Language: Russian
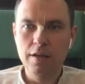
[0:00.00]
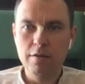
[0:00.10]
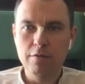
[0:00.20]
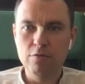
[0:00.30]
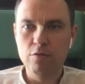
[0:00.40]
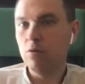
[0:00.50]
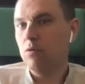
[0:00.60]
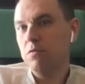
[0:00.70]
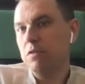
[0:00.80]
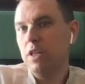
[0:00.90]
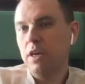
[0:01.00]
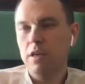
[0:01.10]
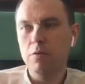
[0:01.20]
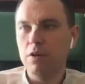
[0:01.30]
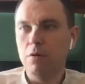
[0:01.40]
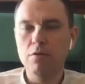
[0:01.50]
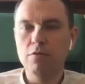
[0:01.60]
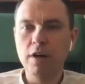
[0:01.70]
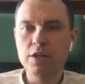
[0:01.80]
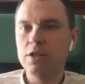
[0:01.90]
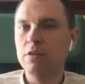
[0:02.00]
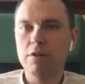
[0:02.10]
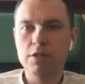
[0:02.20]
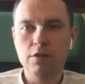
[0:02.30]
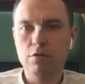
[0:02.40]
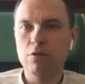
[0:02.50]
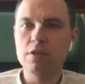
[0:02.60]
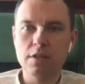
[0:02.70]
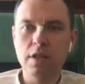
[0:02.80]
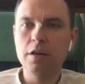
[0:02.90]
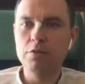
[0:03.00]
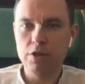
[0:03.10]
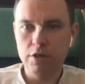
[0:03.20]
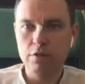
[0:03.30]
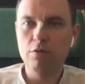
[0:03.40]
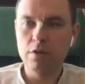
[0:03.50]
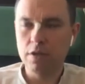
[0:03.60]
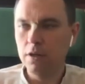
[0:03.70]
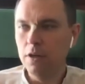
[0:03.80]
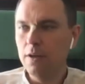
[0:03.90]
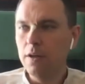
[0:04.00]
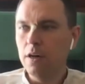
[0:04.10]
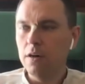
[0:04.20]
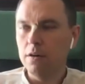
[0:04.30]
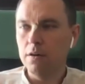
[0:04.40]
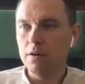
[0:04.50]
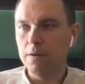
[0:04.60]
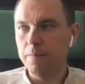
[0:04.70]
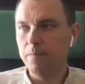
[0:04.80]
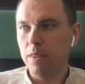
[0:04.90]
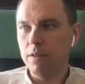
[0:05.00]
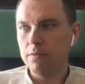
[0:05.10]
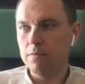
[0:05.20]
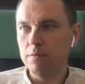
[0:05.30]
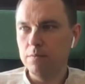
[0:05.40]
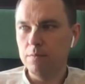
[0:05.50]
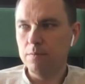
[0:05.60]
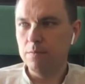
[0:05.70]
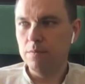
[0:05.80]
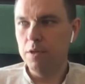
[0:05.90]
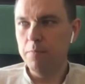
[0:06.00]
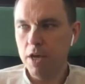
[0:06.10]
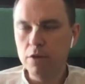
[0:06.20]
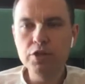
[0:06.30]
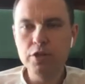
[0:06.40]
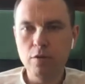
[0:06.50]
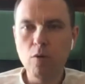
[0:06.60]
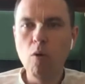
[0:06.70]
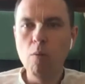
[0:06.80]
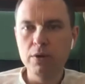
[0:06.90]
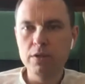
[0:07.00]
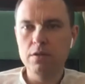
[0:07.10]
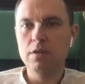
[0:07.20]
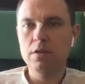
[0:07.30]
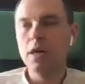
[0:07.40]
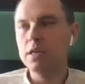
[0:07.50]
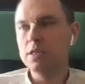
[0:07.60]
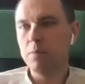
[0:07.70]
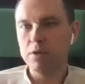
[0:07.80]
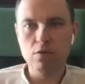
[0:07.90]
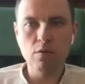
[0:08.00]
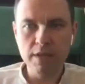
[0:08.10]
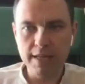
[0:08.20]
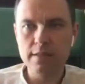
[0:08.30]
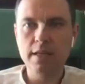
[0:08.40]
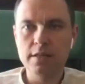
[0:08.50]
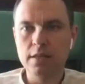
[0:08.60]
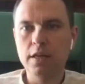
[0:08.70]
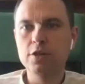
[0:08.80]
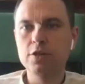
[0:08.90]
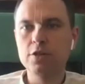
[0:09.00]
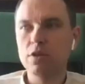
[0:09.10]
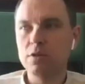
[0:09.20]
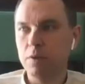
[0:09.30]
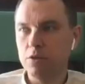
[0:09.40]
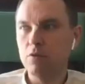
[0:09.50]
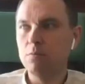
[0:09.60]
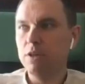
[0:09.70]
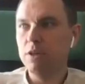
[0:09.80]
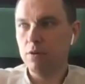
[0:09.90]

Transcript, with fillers: Вдруг вот вы такие, такой важный, вас кто-то знающий, кто-то э, имеющий опыт, да, способный рассказать что-то, способный